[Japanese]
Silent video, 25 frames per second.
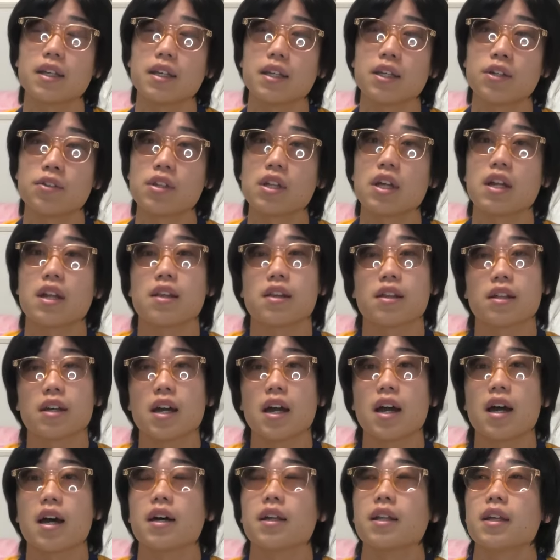いるじゃないです
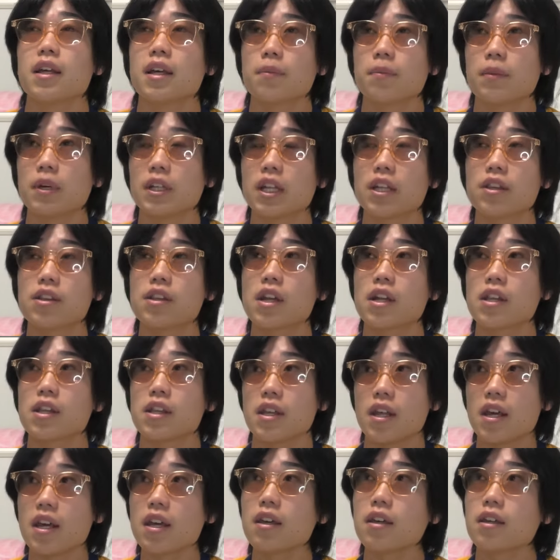か。まあ、夏だし
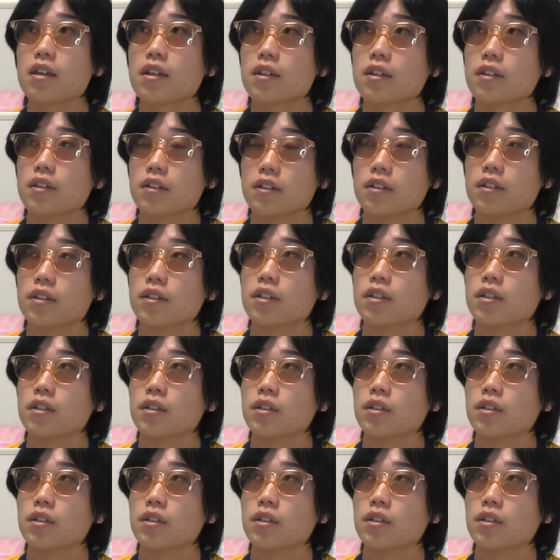ね。うん。